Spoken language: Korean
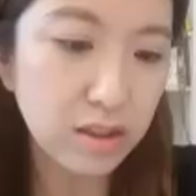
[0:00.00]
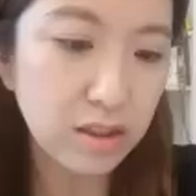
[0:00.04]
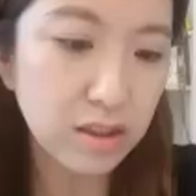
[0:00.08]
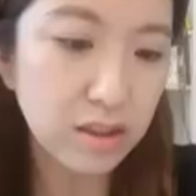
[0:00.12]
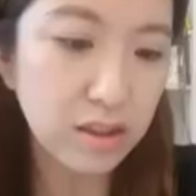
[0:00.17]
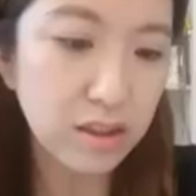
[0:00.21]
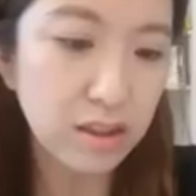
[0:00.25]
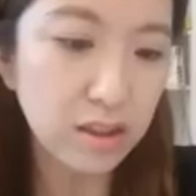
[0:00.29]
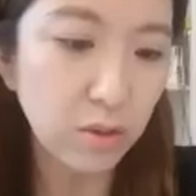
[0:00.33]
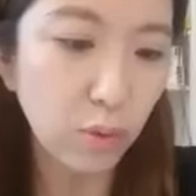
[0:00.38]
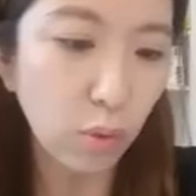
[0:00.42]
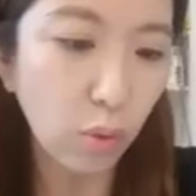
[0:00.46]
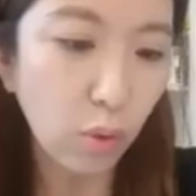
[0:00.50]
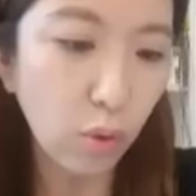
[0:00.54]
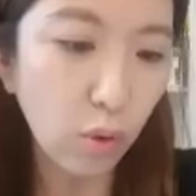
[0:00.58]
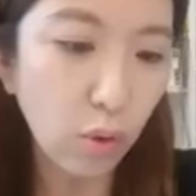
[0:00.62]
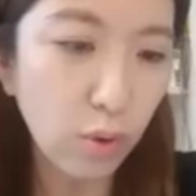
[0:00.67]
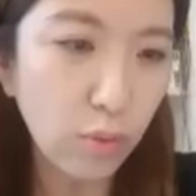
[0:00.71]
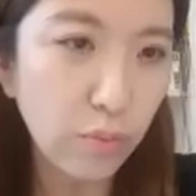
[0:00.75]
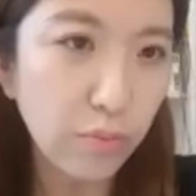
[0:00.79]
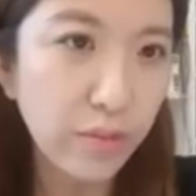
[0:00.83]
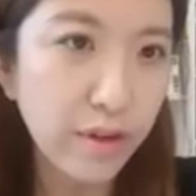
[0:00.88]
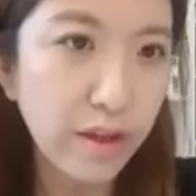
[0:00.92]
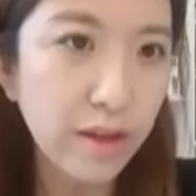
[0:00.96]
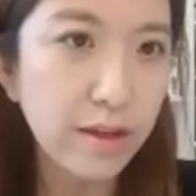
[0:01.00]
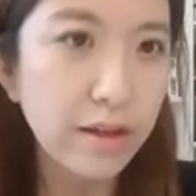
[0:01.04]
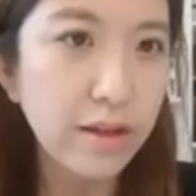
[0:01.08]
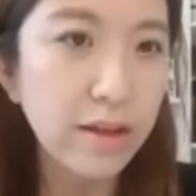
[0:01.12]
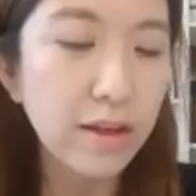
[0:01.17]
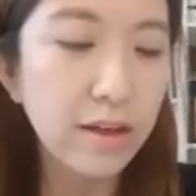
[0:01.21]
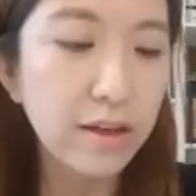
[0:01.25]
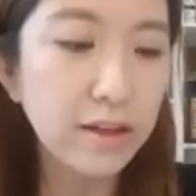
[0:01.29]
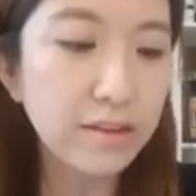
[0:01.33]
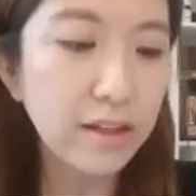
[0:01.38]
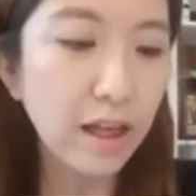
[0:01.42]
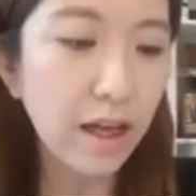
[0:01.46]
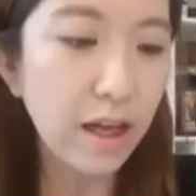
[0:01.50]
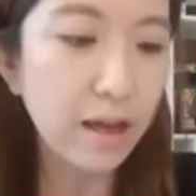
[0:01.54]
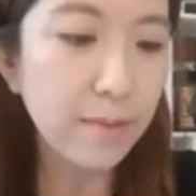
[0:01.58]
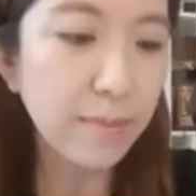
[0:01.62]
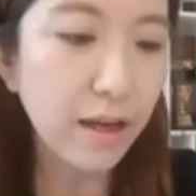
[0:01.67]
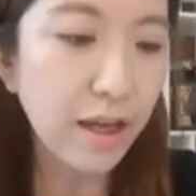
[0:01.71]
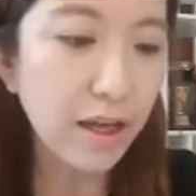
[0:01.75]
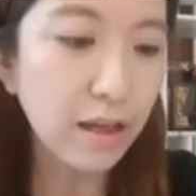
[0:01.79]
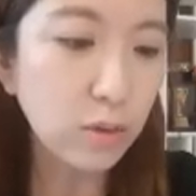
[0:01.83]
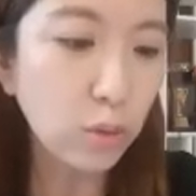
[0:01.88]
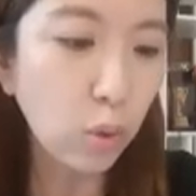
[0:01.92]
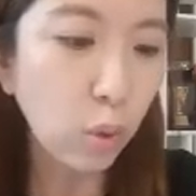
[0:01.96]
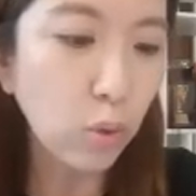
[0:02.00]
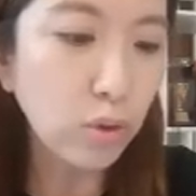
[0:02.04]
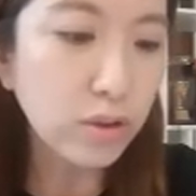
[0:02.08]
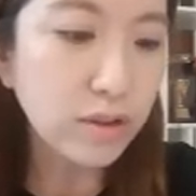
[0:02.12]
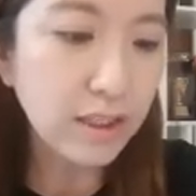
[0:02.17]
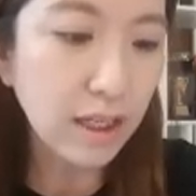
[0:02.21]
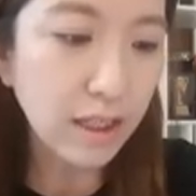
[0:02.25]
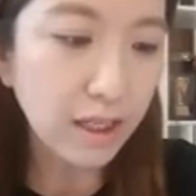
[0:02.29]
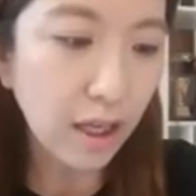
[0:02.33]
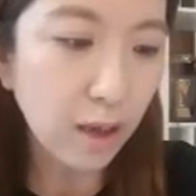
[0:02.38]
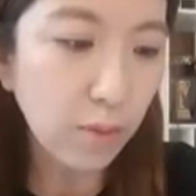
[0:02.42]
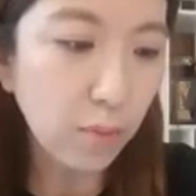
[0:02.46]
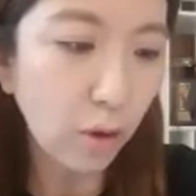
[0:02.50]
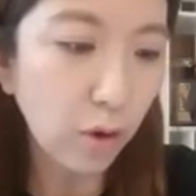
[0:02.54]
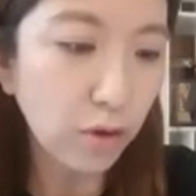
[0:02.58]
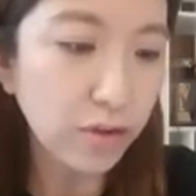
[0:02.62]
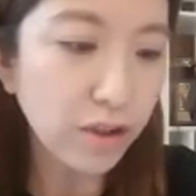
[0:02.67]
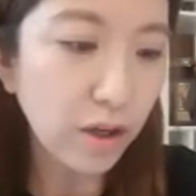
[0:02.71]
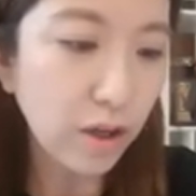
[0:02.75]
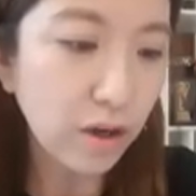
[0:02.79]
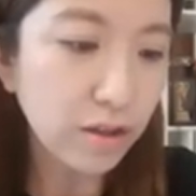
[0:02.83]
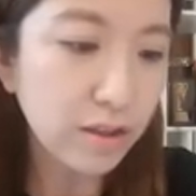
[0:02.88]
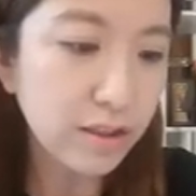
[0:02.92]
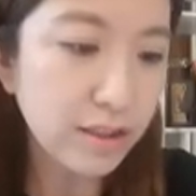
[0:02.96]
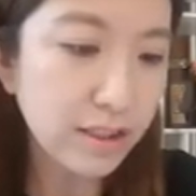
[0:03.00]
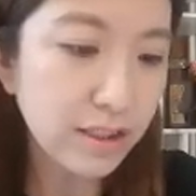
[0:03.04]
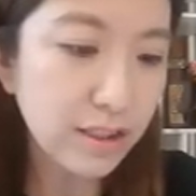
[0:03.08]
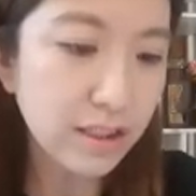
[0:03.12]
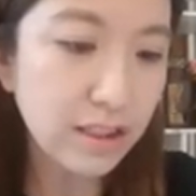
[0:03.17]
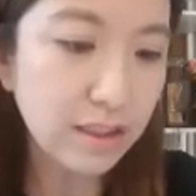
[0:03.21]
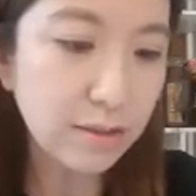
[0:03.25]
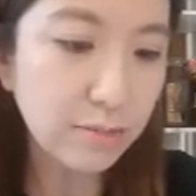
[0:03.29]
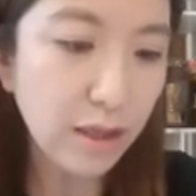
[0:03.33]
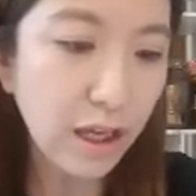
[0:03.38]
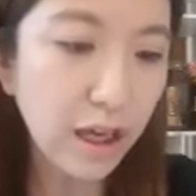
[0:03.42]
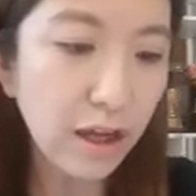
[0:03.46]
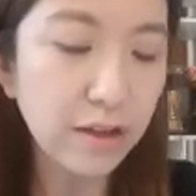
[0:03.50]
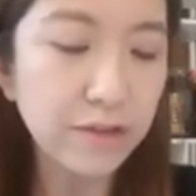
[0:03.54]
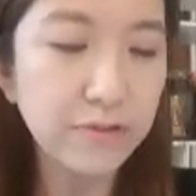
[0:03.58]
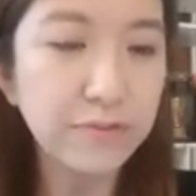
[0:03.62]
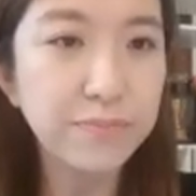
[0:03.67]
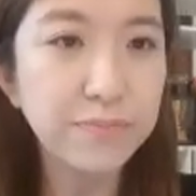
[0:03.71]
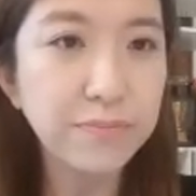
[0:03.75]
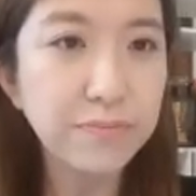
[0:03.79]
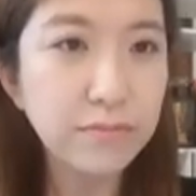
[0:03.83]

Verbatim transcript: 쓰시고 그 다음에 동작의 원형을 쓰시면